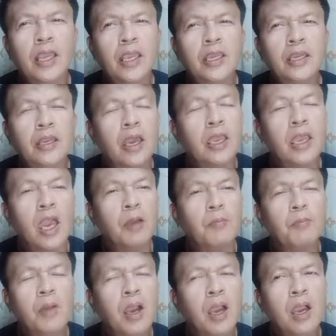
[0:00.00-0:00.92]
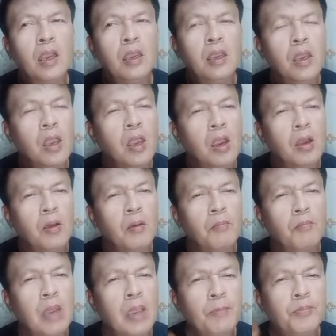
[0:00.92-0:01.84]
akin ay ang mga
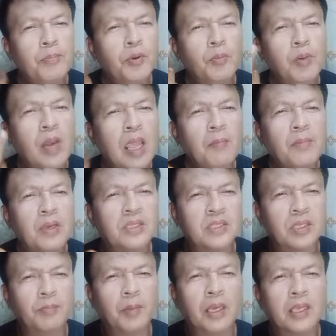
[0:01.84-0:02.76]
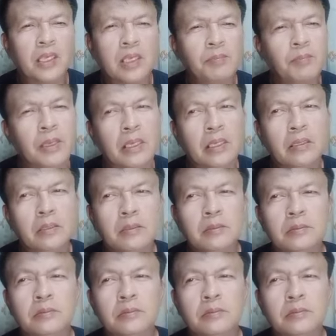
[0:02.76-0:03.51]
may problema sa pag-ibig.